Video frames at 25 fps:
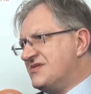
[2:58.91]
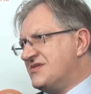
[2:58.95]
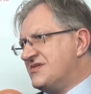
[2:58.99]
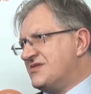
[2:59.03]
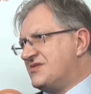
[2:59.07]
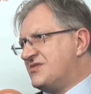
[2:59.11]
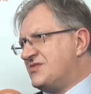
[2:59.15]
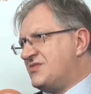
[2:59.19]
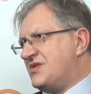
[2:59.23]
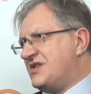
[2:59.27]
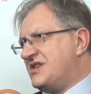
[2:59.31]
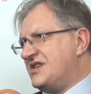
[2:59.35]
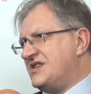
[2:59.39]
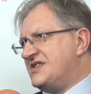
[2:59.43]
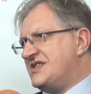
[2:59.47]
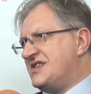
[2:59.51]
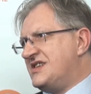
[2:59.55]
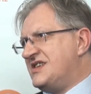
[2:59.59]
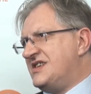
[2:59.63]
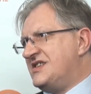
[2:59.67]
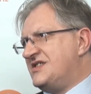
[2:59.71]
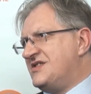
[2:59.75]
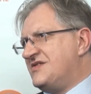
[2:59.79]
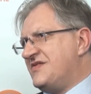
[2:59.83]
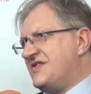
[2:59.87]
y, która jest
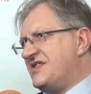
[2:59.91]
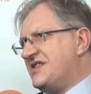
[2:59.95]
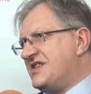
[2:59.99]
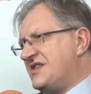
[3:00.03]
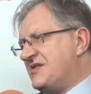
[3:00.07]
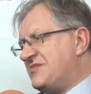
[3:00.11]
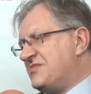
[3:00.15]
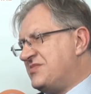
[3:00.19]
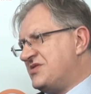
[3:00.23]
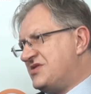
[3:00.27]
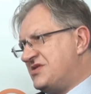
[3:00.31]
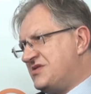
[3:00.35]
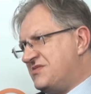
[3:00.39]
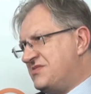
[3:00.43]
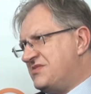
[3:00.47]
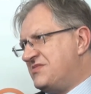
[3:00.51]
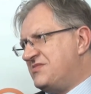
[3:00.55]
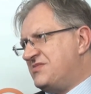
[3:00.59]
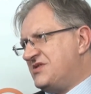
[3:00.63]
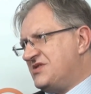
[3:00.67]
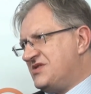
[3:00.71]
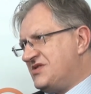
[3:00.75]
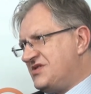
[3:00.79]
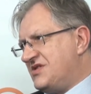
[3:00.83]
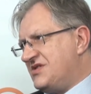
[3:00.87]
realizowana na potrzeby
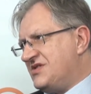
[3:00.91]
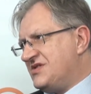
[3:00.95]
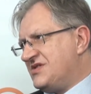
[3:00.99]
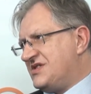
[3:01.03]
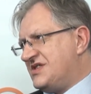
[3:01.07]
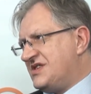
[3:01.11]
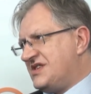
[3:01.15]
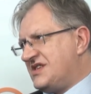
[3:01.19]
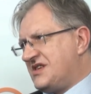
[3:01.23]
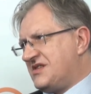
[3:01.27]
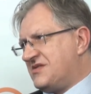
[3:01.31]
bieżące,